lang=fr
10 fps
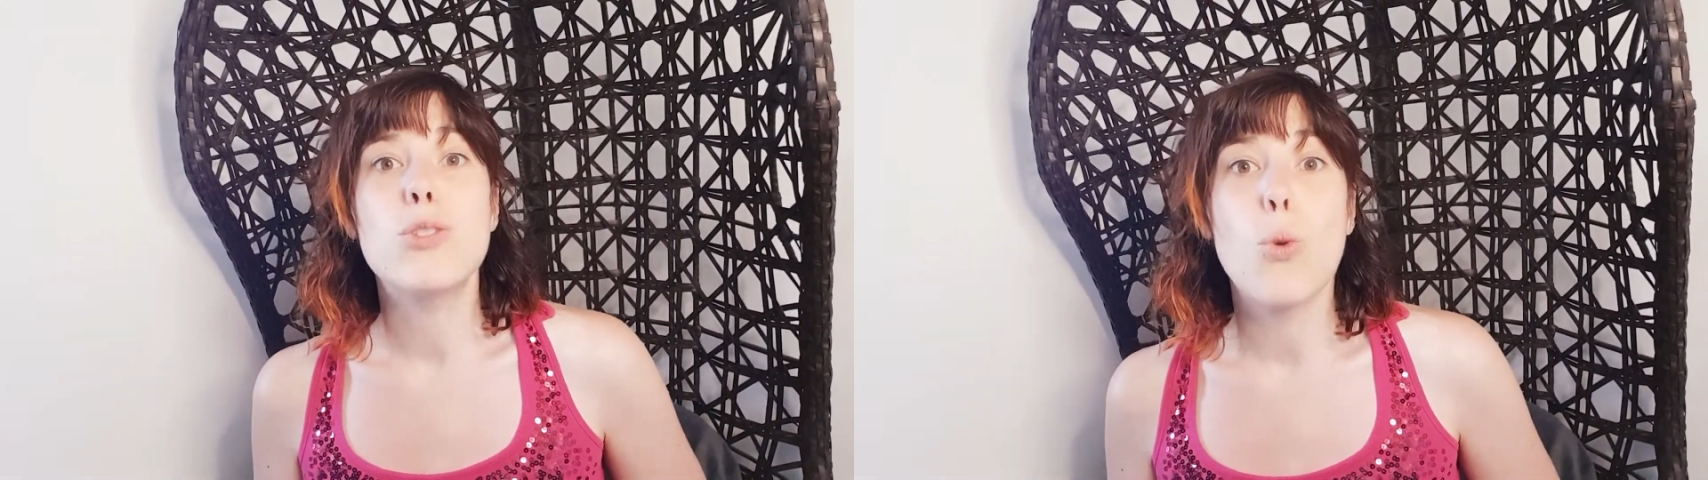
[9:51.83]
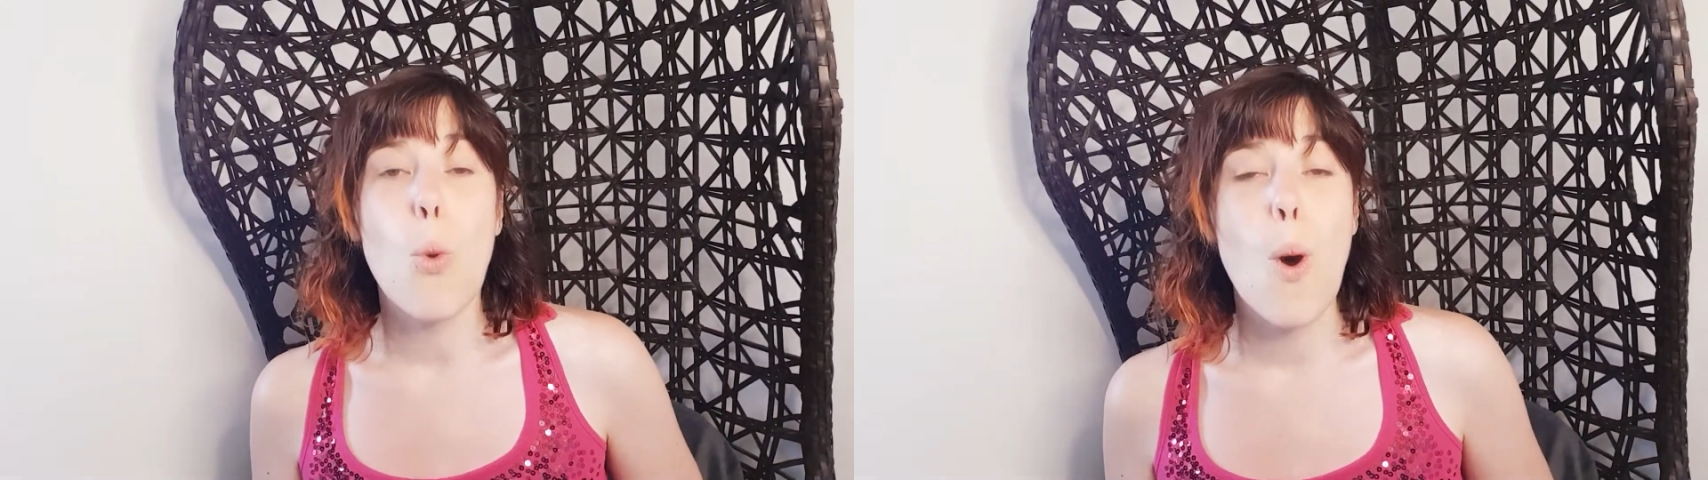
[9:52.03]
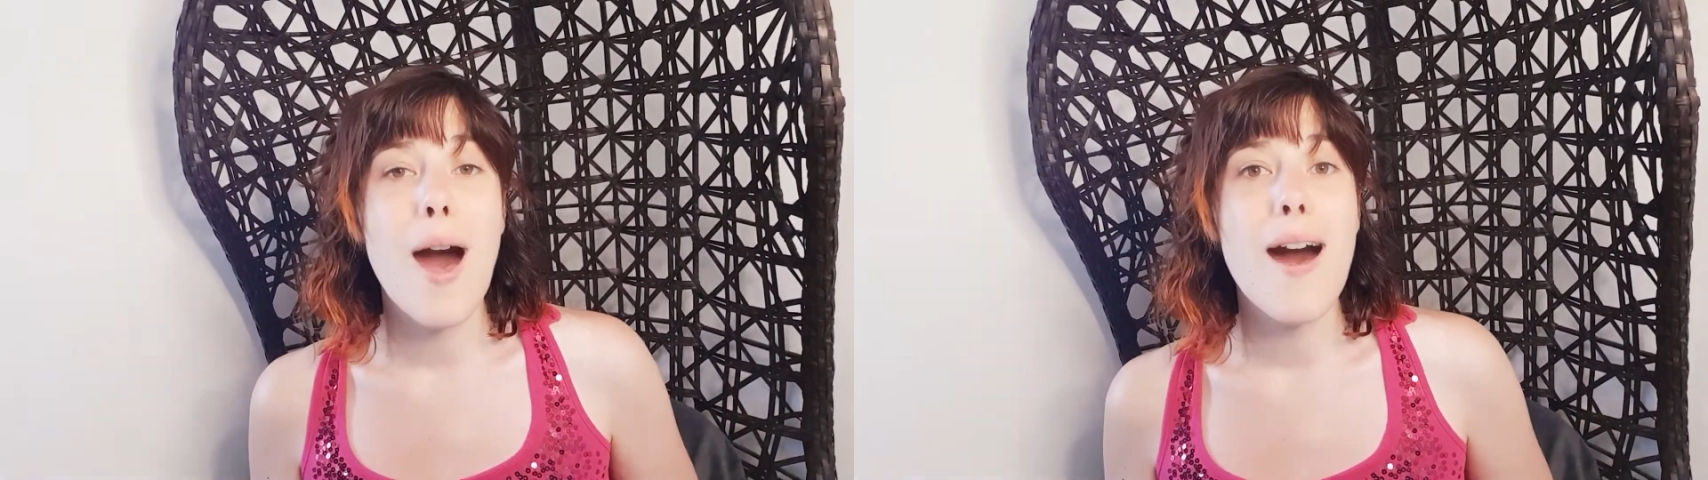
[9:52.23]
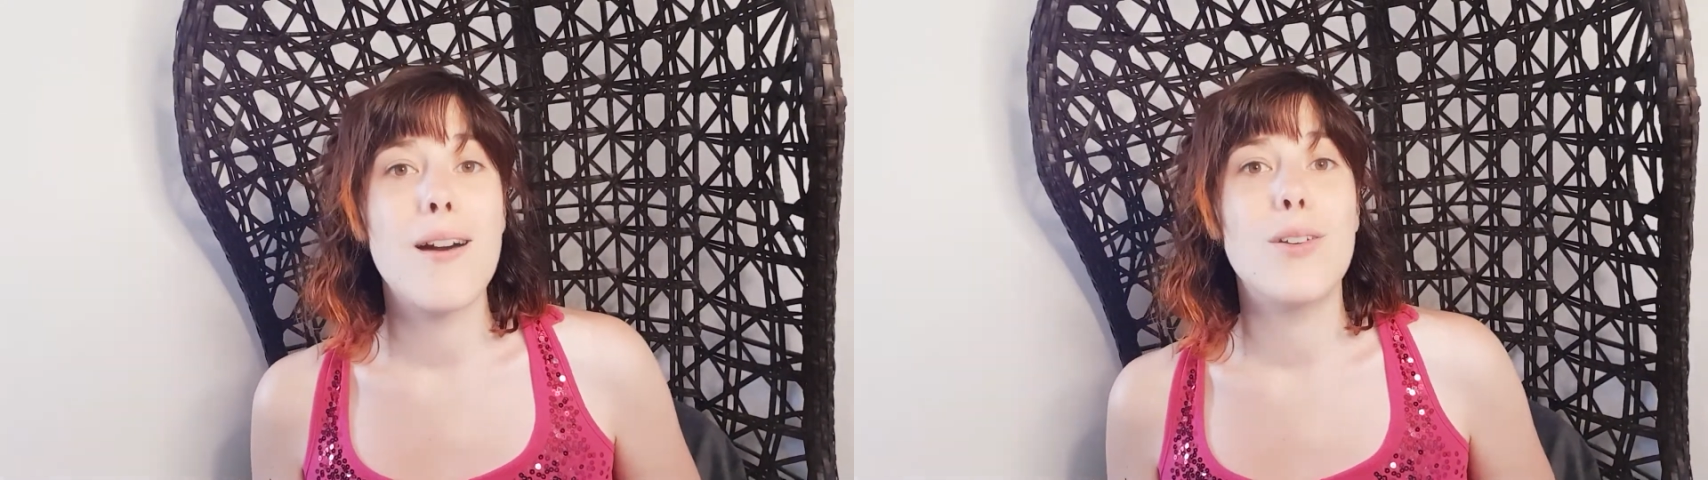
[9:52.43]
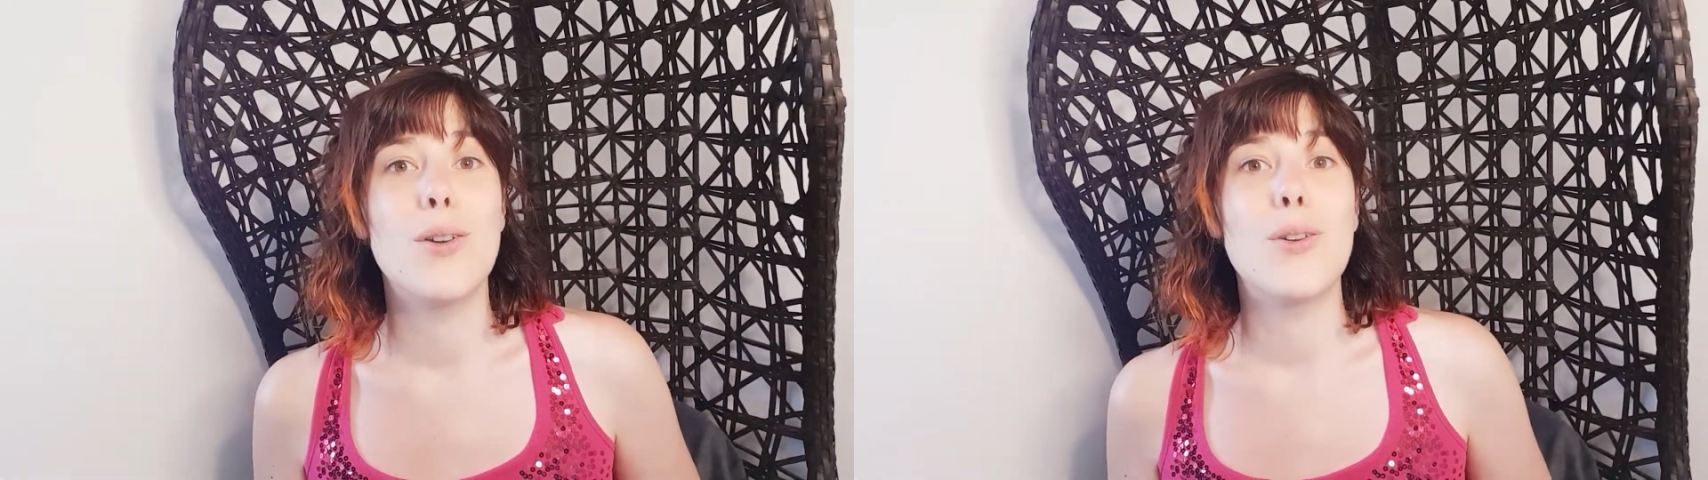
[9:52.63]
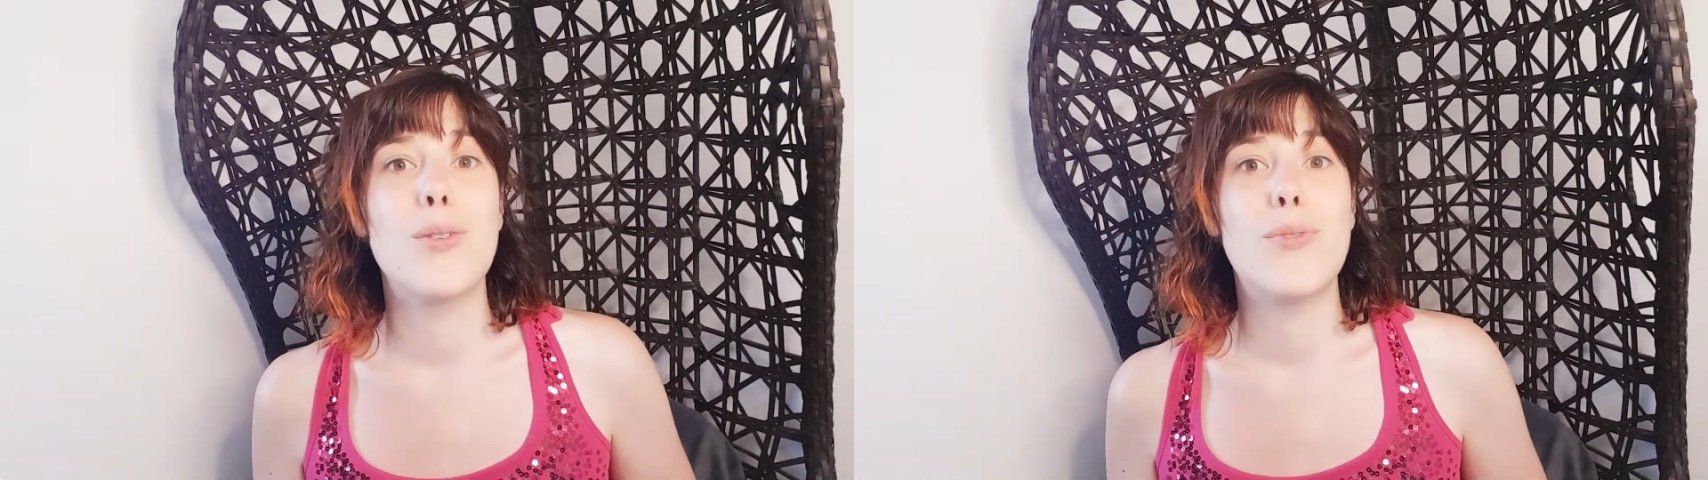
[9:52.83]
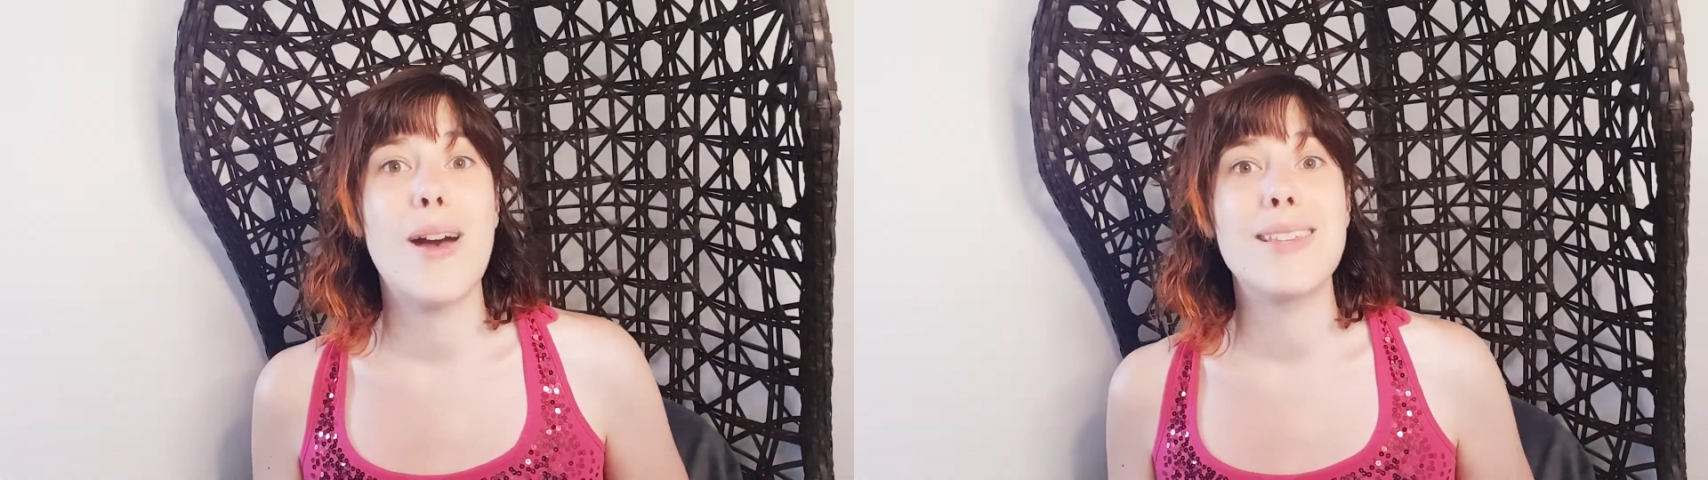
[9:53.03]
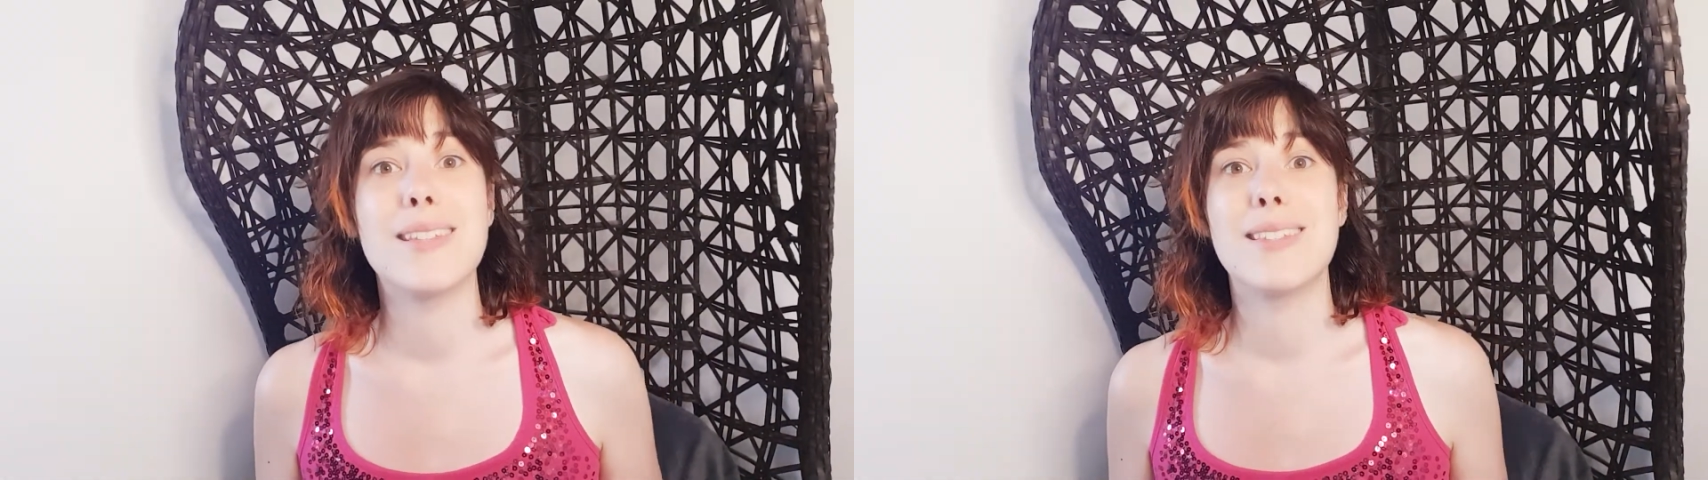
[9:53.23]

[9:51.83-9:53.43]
trois euh, phases,